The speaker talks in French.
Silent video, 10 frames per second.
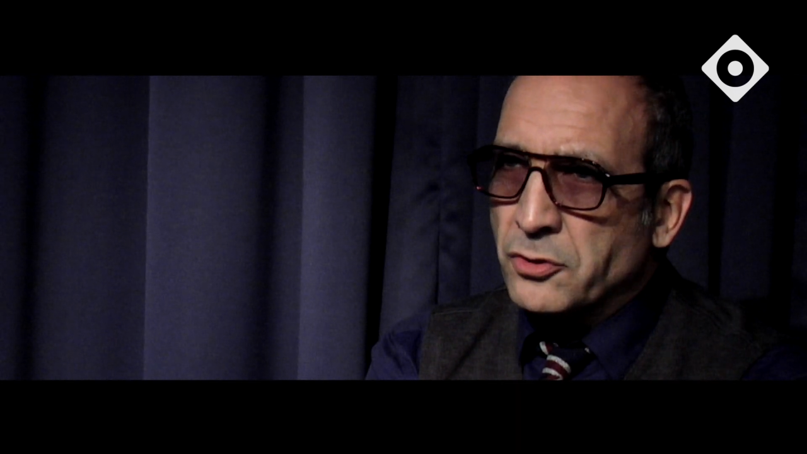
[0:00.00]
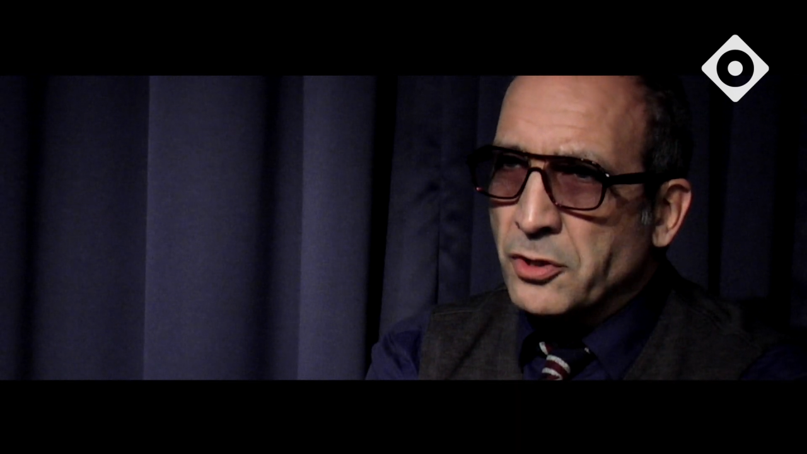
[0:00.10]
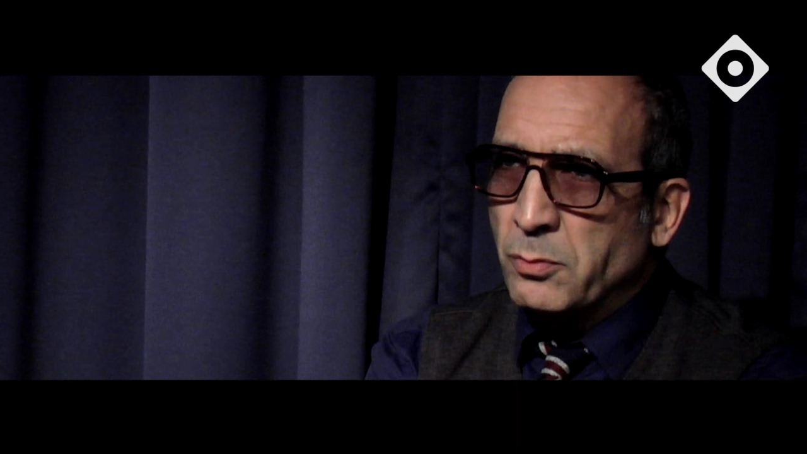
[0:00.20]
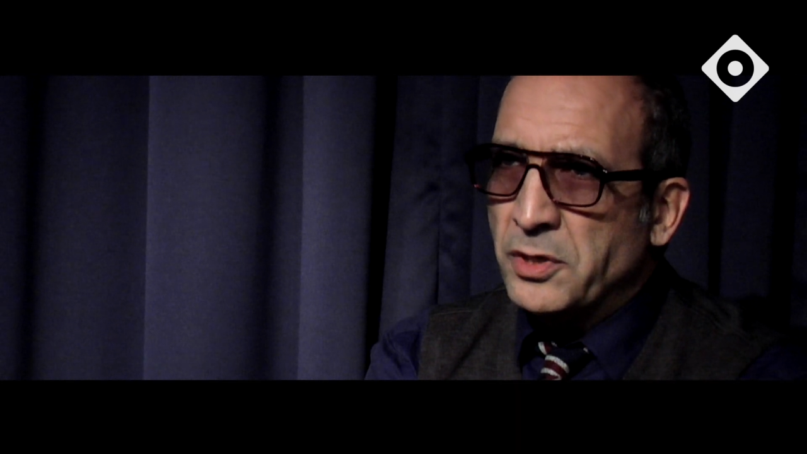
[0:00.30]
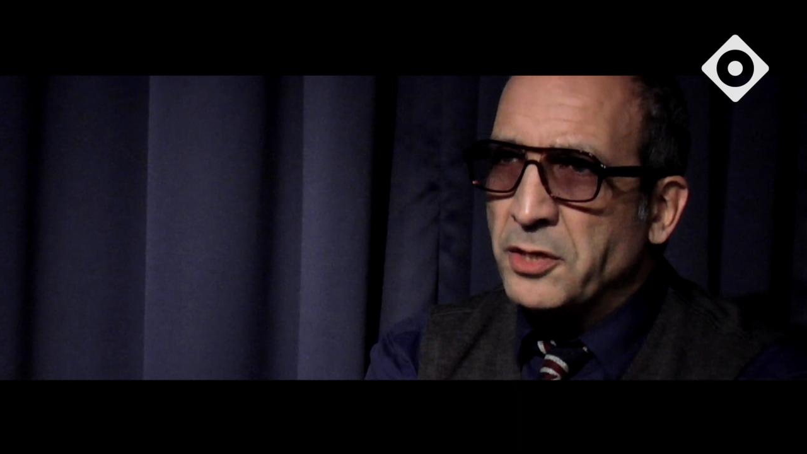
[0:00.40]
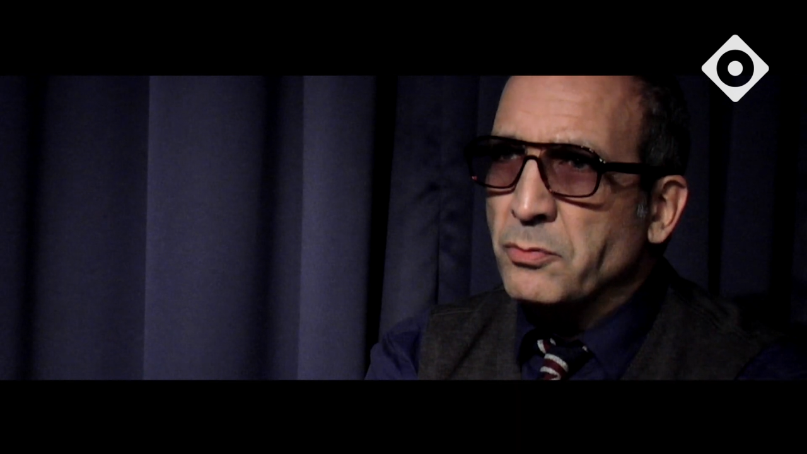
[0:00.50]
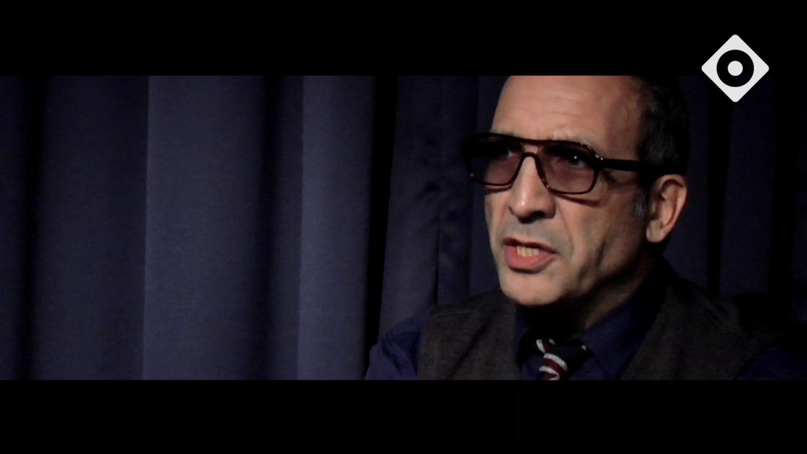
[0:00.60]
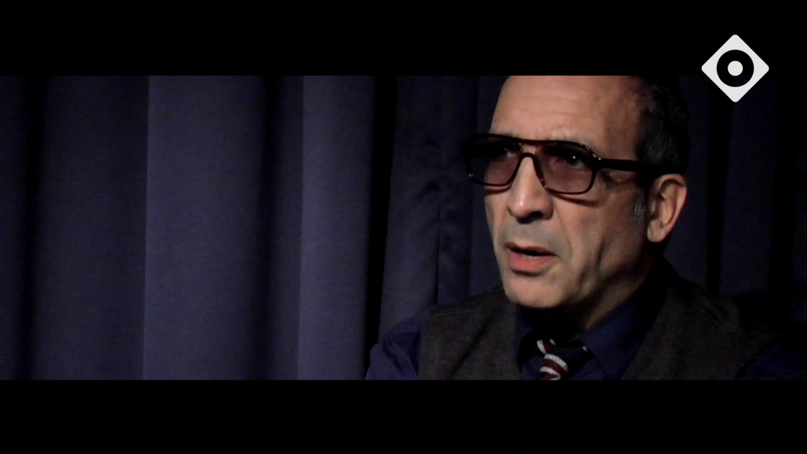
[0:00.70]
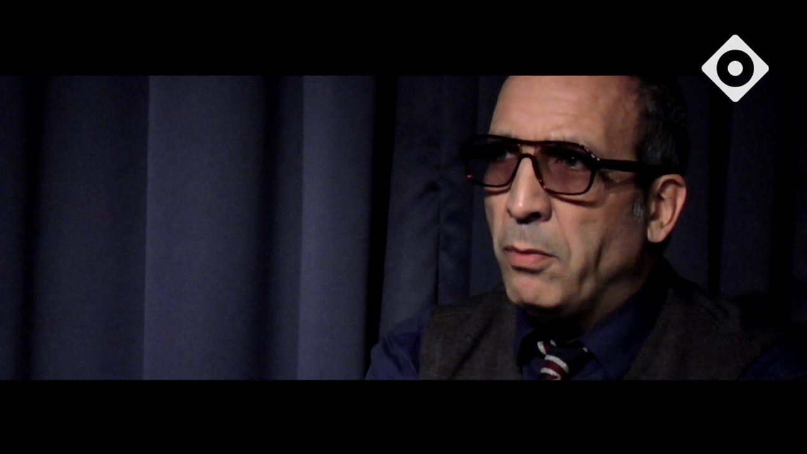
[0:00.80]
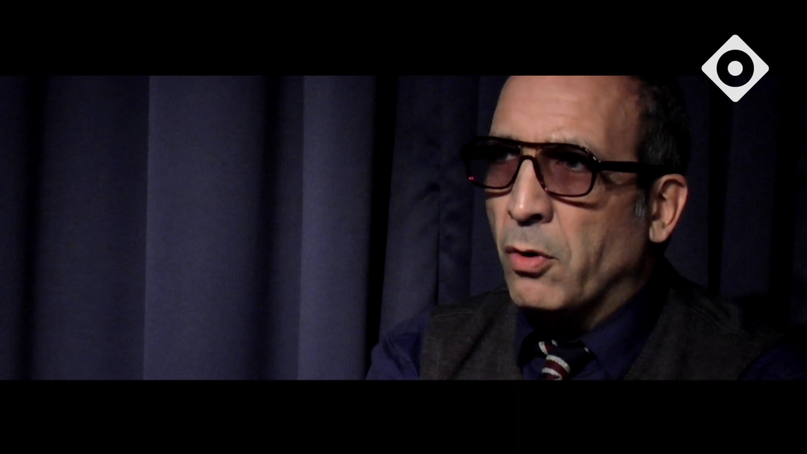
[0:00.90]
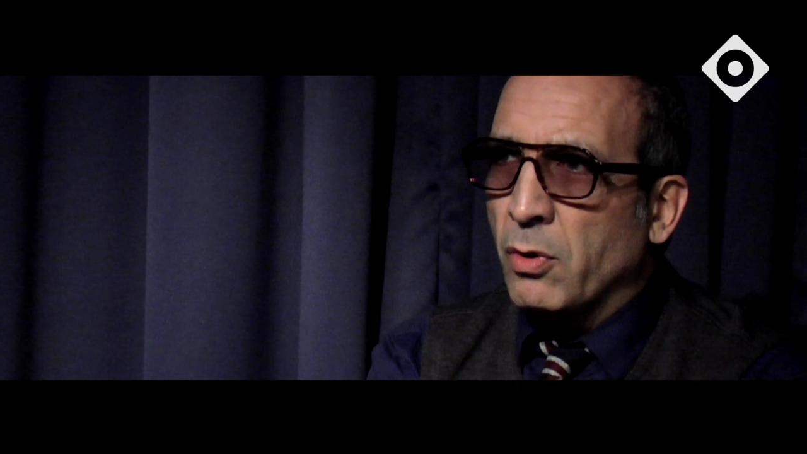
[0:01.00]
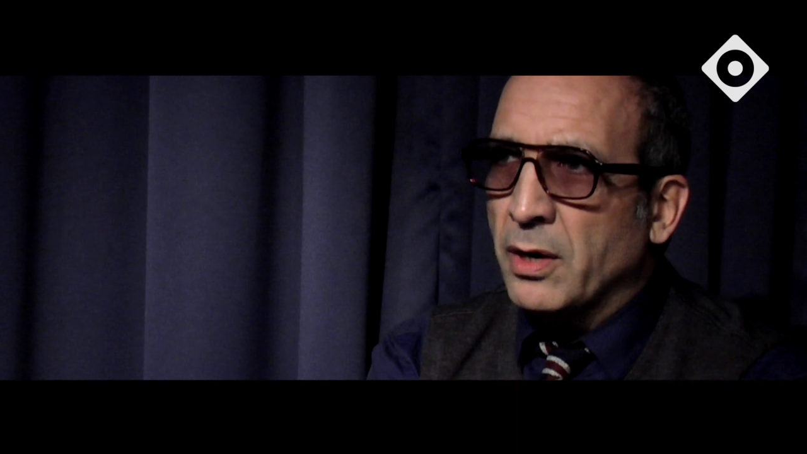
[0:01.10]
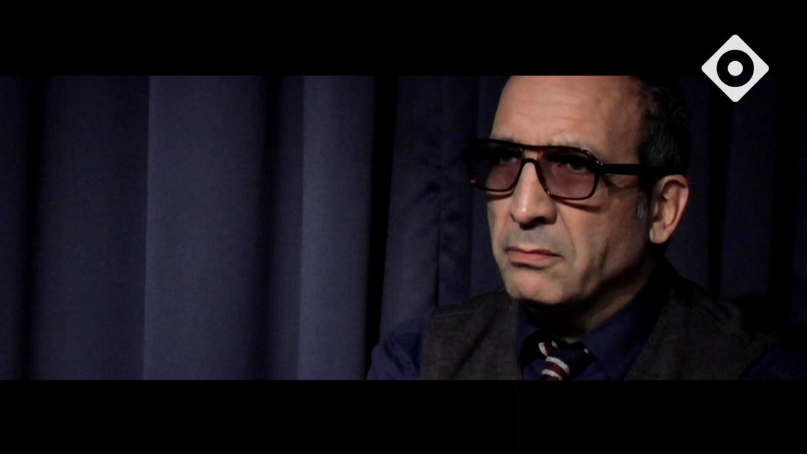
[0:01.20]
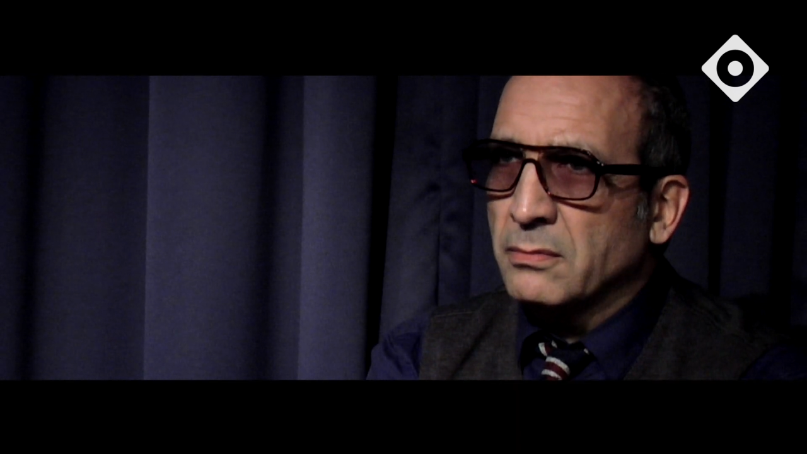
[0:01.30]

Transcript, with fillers: sent obligé de me dire pourquoi.